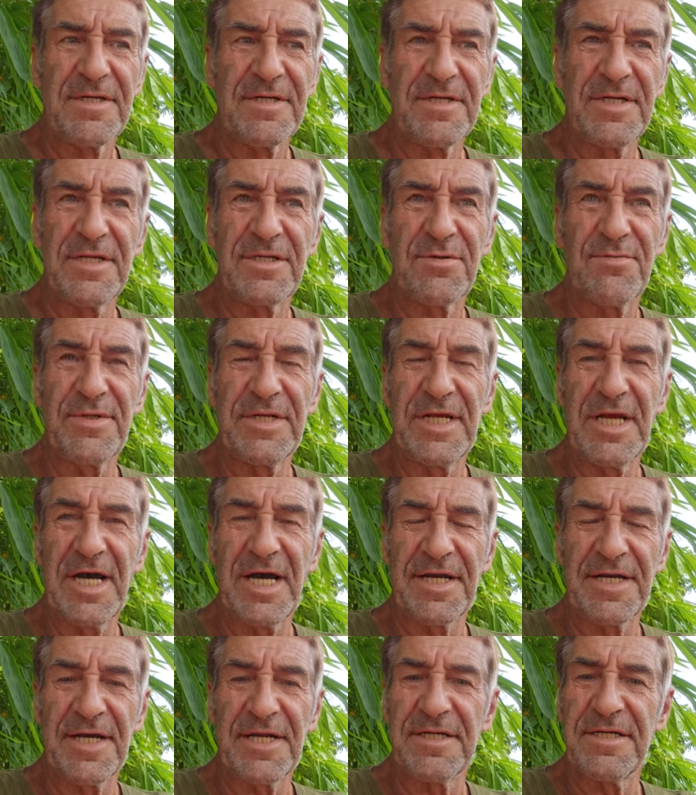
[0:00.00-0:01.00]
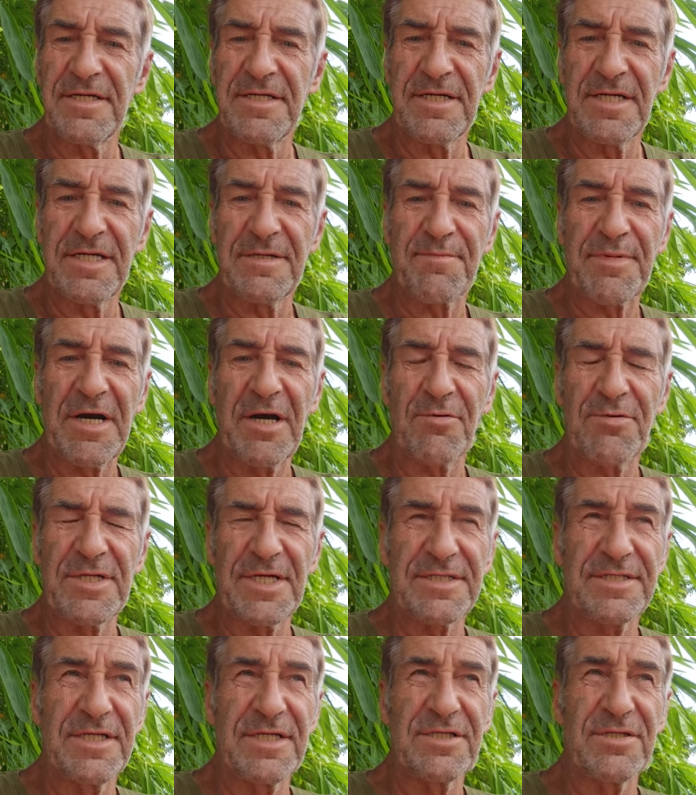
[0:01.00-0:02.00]
Nicht so wie die anderen. Ich brauche
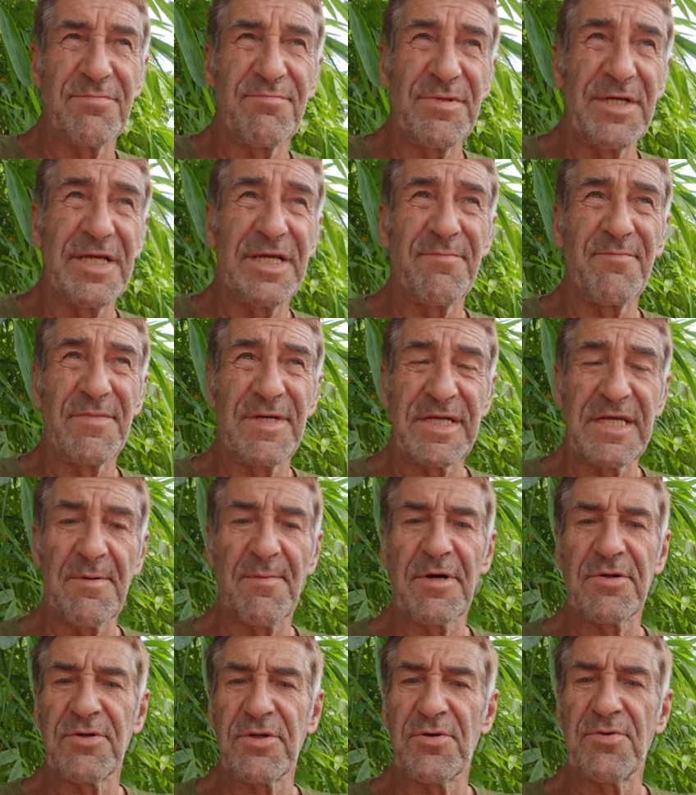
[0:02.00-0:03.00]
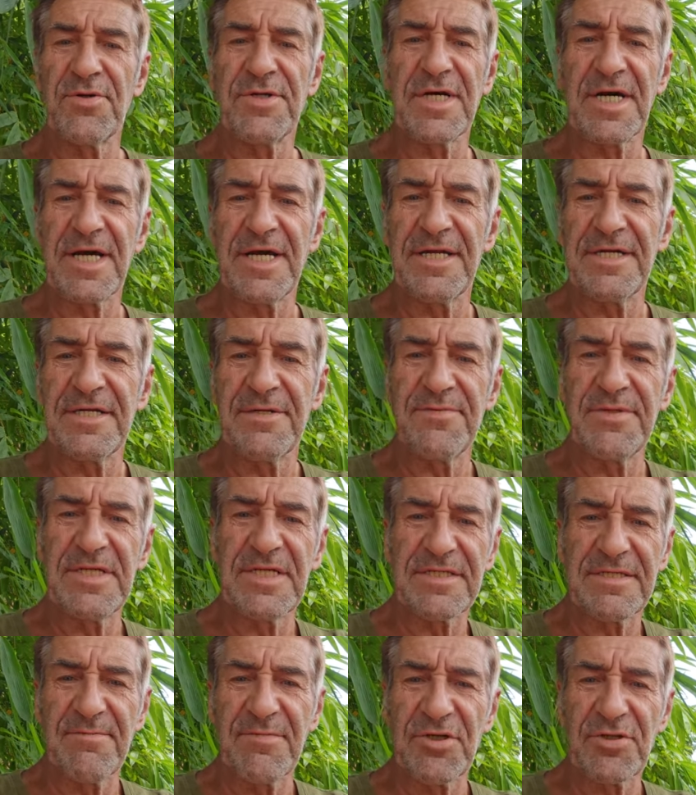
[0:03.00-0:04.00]
das nicht zum Leben. Ich habe auch eine gute Rente, wie
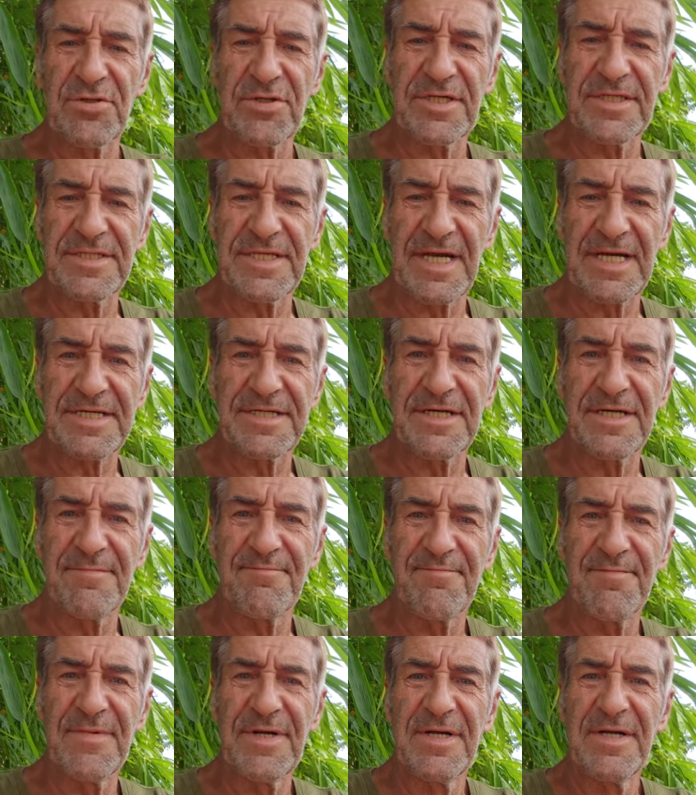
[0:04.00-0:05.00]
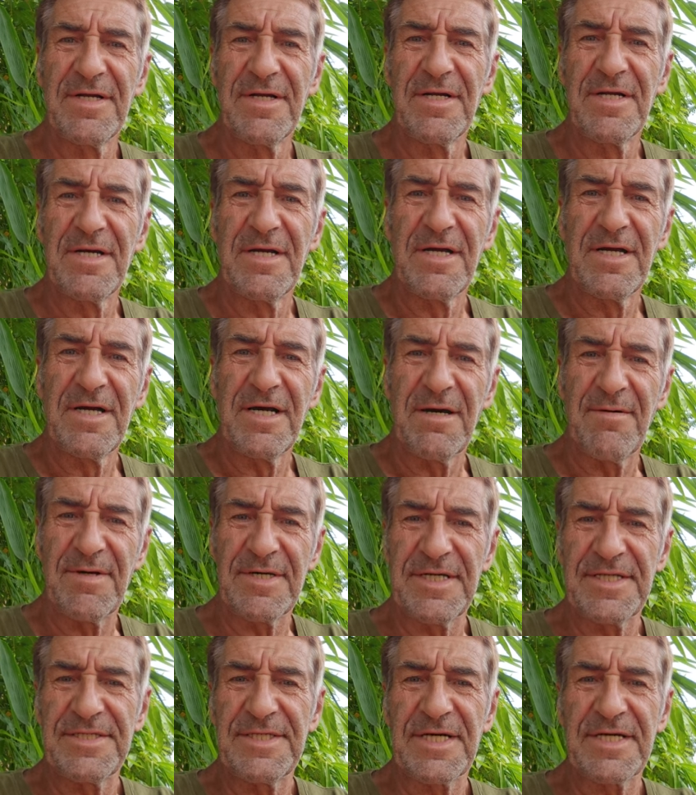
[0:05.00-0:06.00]
es mir schon gesagt haben. Aber
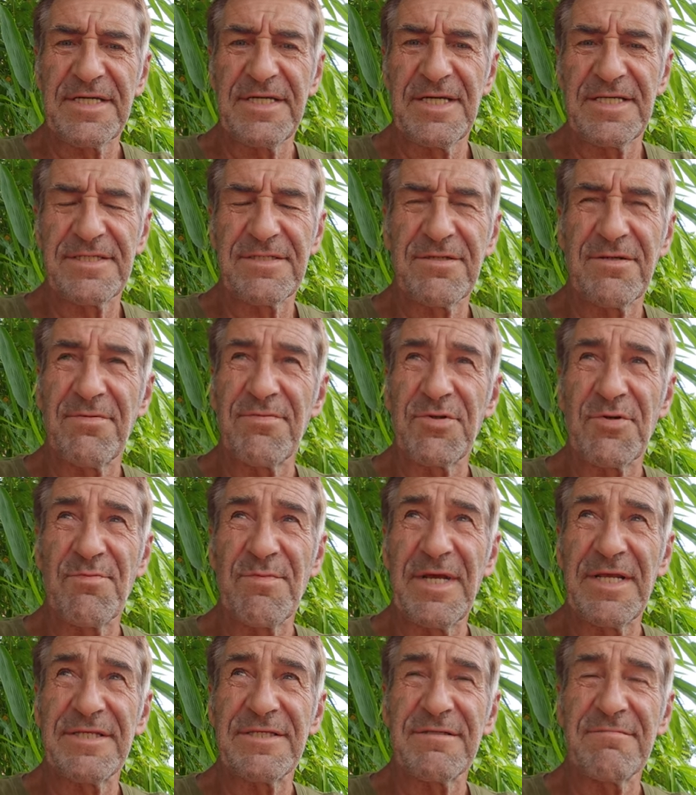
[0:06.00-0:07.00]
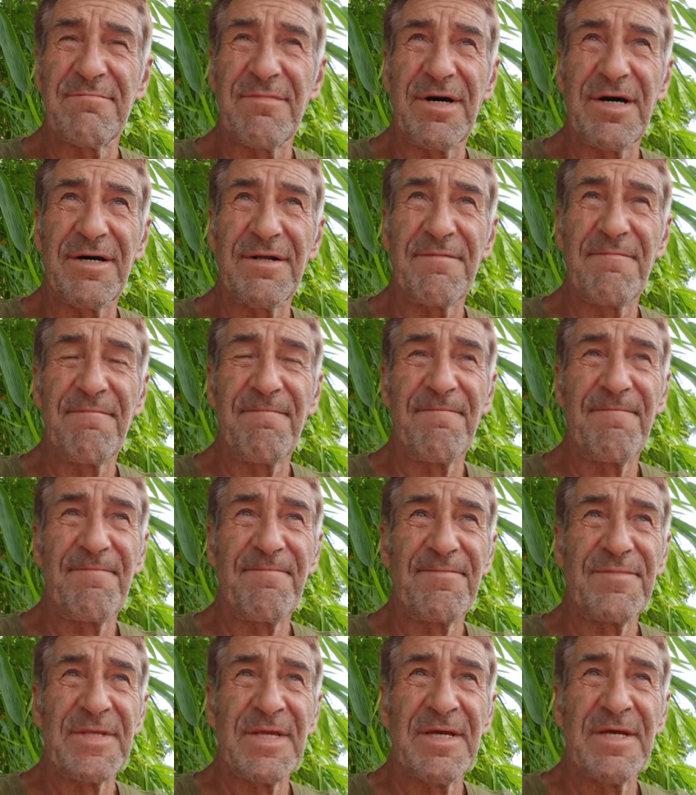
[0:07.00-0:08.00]
das sage ich jetzt zum, zum letzten Mal.
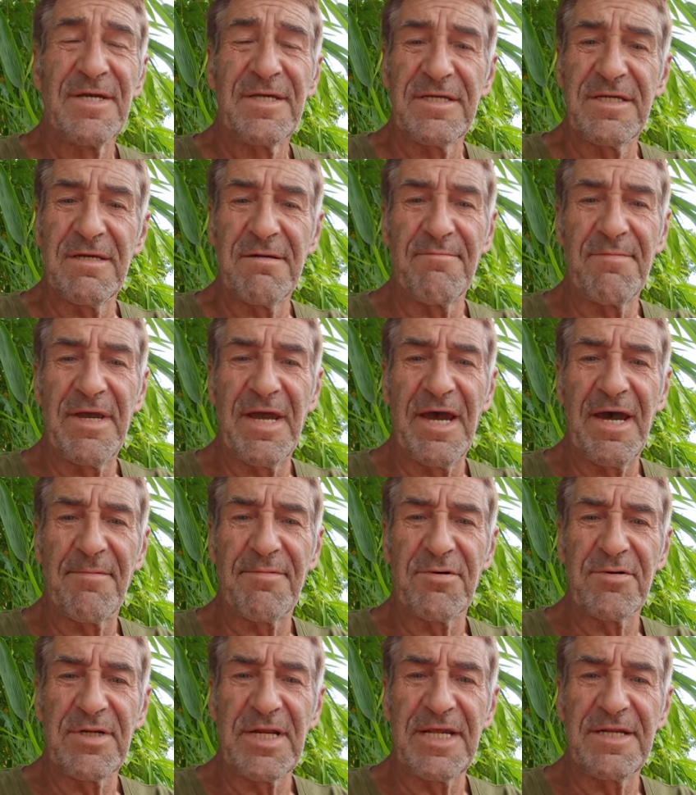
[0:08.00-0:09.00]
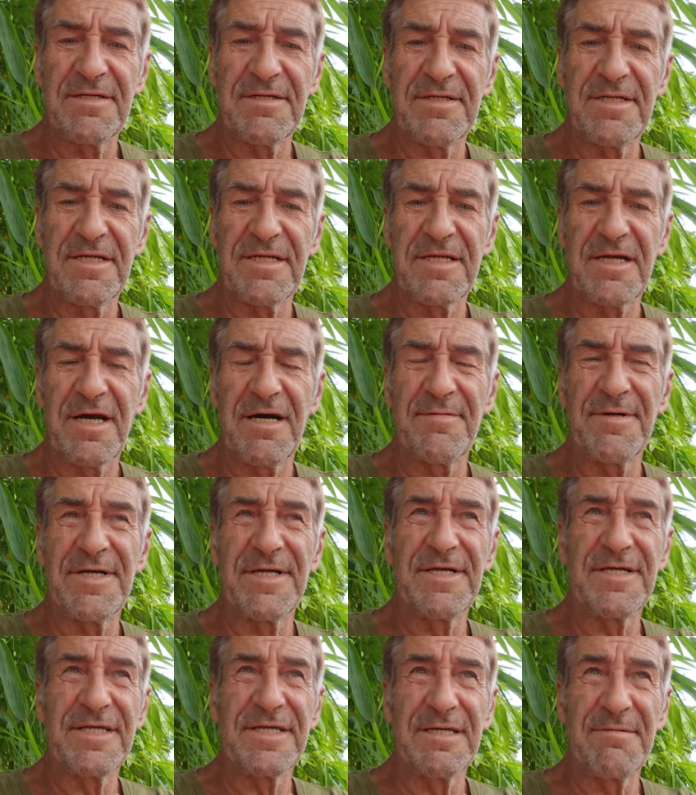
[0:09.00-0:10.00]
Je mehr Abonnenten ich
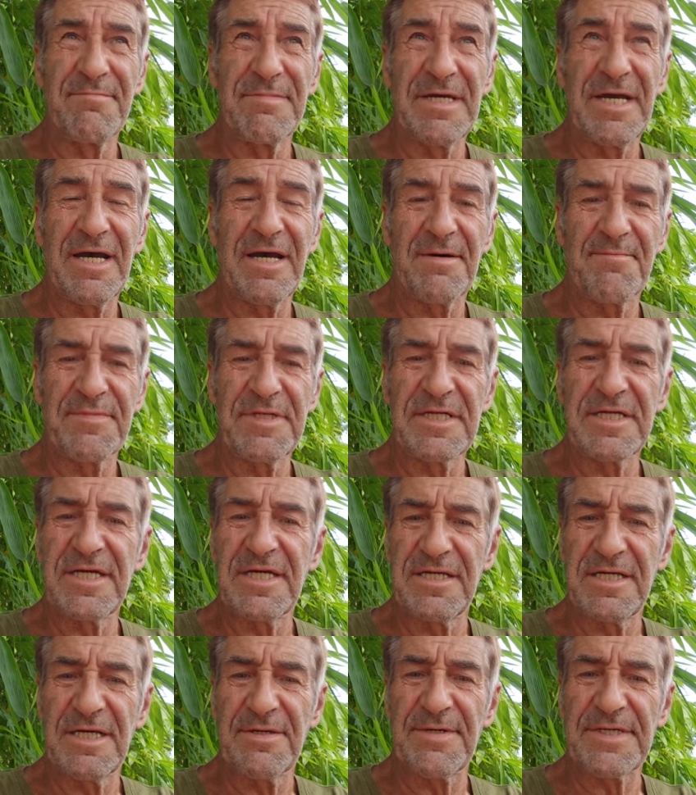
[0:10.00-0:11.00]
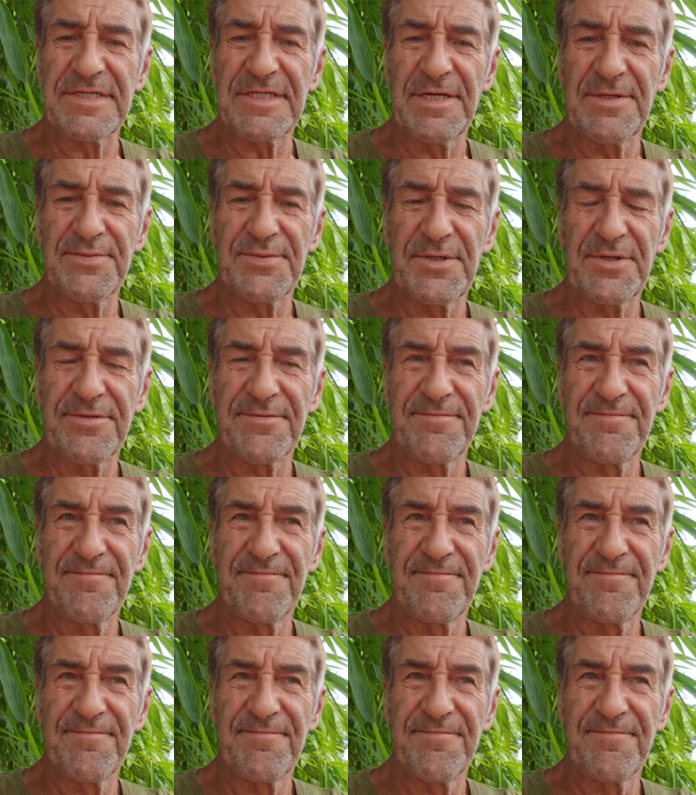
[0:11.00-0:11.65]
habe, je mehr haben die Kinder was davon.